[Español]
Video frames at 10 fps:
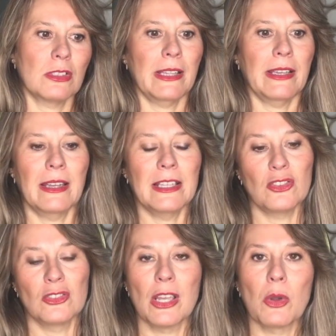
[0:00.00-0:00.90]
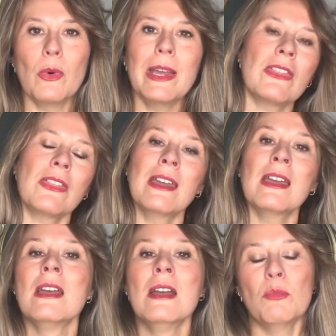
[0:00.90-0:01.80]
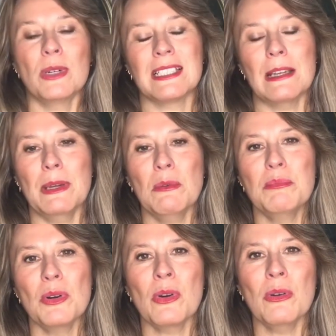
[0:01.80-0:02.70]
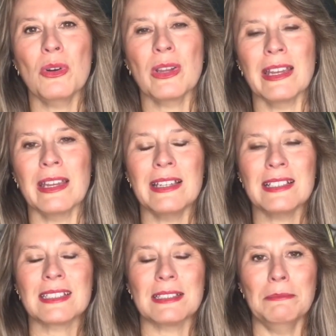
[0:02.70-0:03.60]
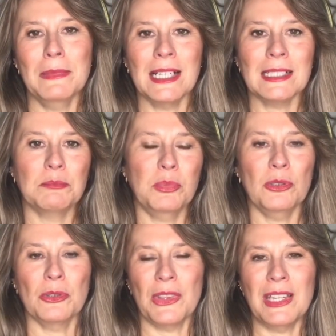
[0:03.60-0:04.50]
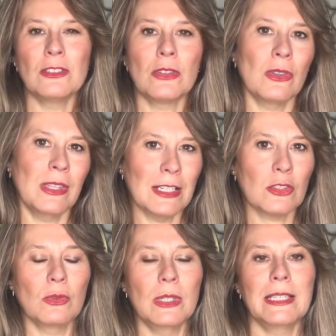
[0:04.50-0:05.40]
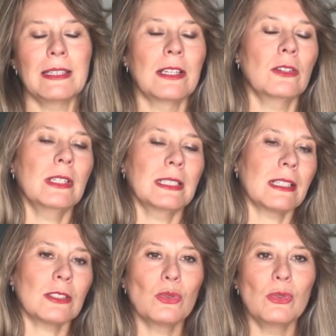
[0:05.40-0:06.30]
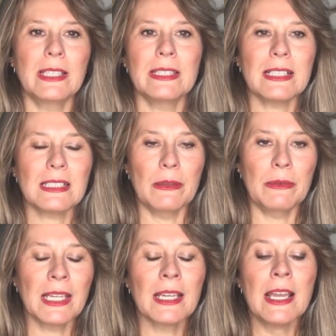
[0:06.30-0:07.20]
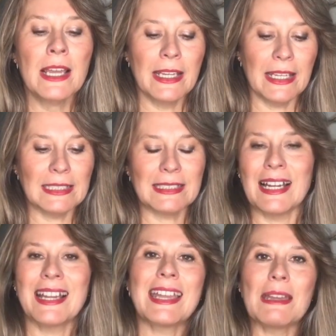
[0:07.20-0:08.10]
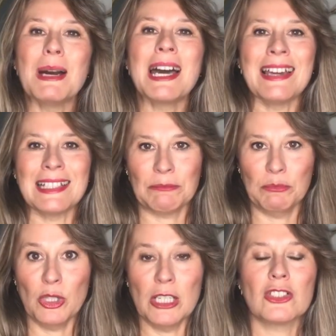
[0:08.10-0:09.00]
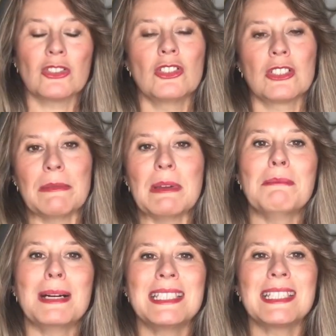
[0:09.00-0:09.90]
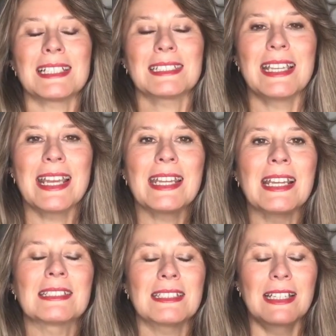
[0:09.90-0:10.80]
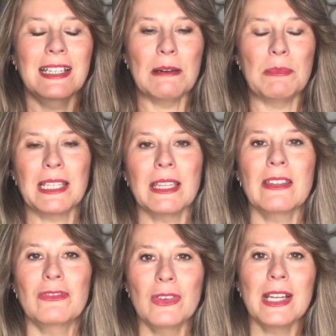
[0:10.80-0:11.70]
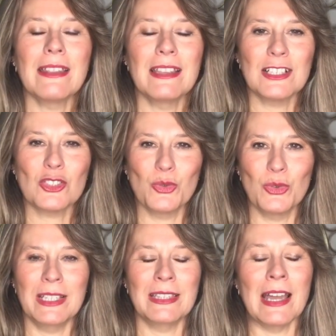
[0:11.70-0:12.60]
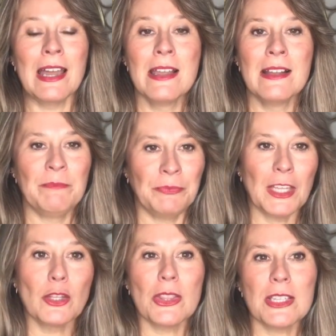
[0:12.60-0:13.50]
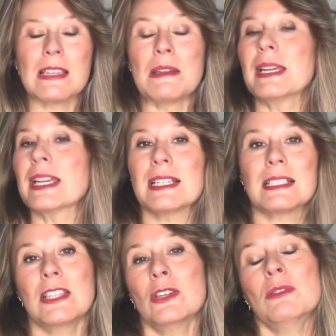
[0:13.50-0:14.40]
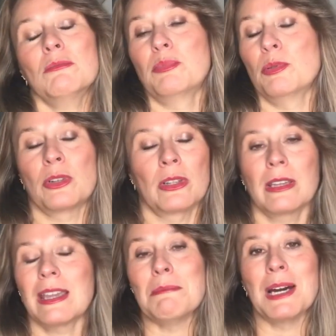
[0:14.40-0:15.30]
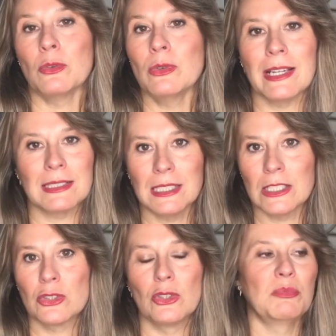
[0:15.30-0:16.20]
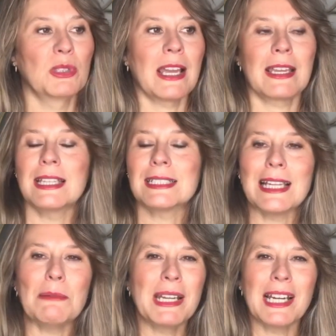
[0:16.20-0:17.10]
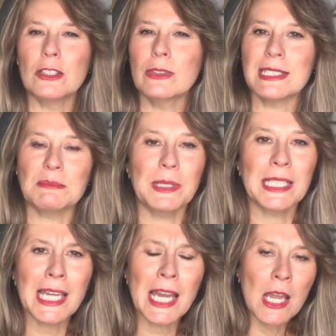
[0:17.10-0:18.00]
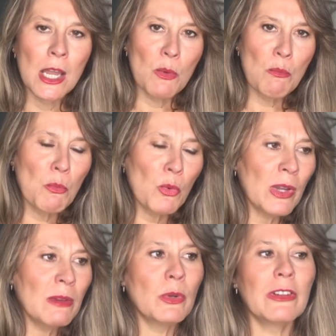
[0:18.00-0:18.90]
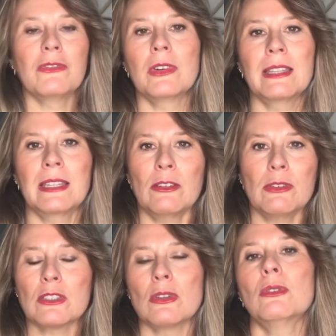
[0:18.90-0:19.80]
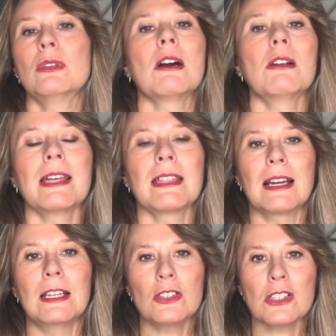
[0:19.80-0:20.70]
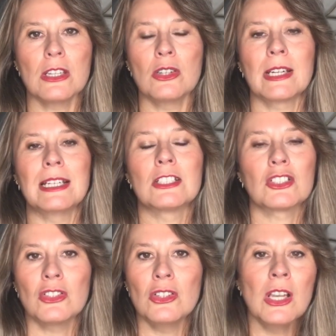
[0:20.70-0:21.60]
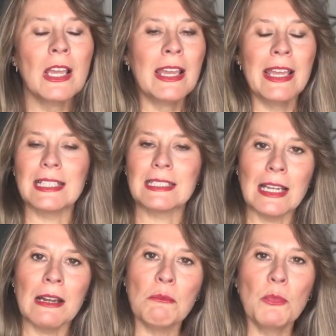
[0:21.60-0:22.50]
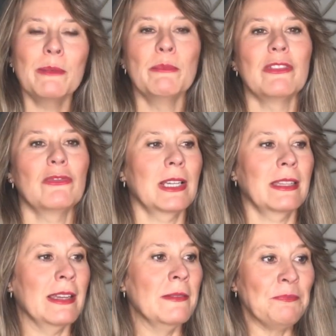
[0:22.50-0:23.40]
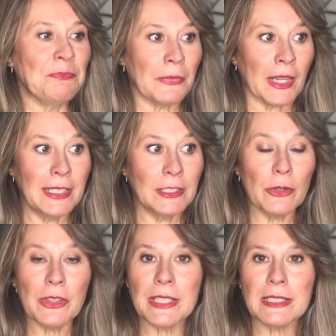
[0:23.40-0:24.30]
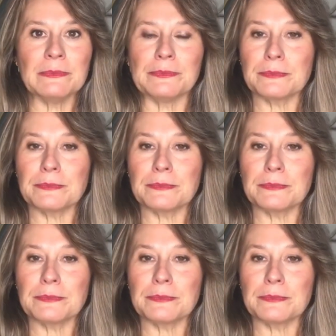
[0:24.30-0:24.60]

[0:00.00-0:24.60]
se, eso se cuece, pues se ve un poco que es más por dentro de la suculenta, ¿no? Estas suculentas se ven que están quemadas por el sol, se ven manchas negras en la parte de fuera de la suculenta. Entonces se ve que ha sido por quemaduras de sol, porque aquí está pegando en España muy muy fuerte, no es solo una ola de calor, sino que el sol está muy muy fuerte. Entonces,